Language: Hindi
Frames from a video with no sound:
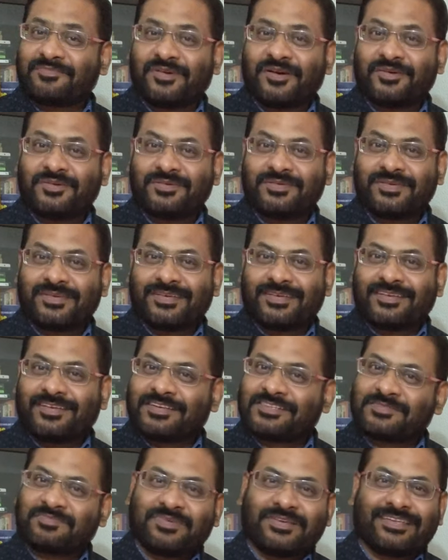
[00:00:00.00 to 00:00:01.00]
अनुभव
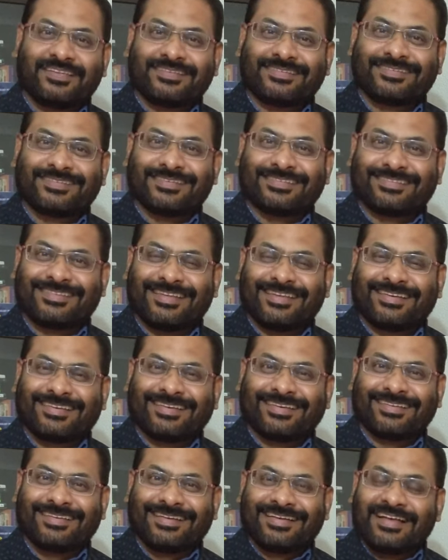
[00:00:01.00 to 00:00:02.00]
एक्सपीरियंसेस
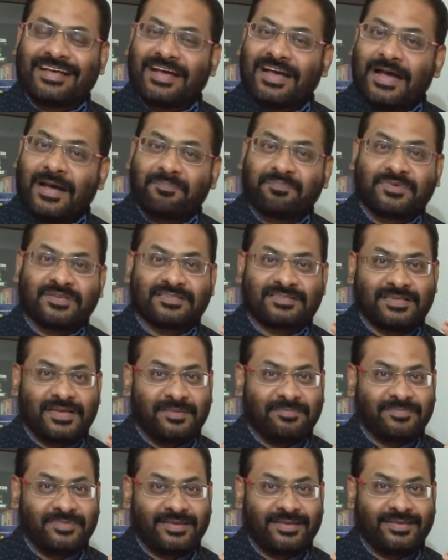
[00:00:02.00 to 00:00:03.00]
लेकर आपके
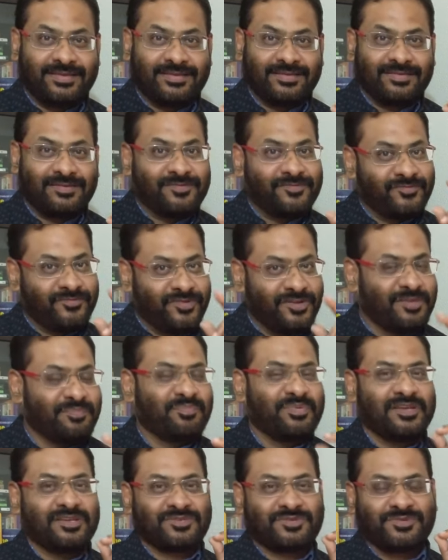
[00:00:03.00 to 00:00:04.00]
सामने
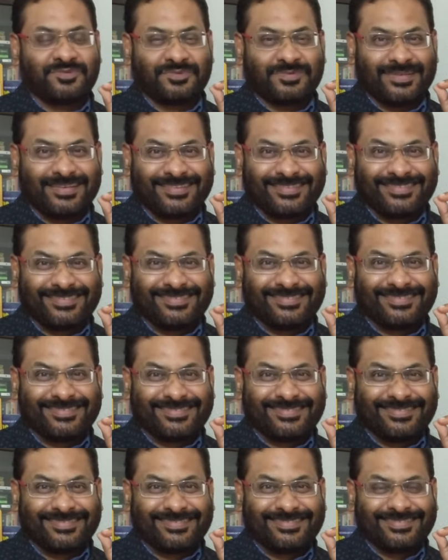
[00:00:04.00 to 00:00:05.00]
फिर पेश
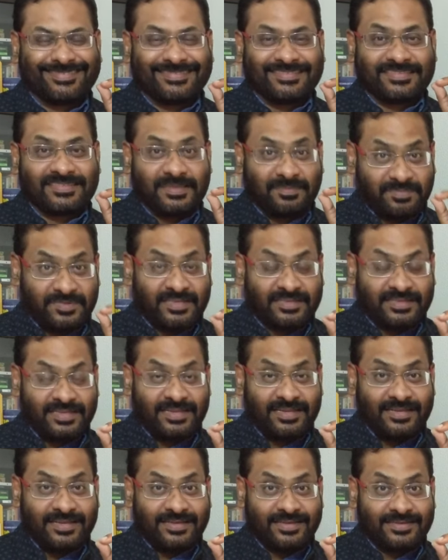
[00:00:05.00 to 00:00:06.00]
होगा तब
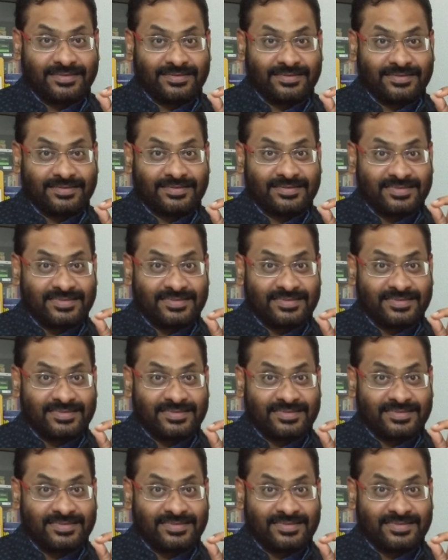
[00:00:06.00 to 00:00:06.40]
तक के लिए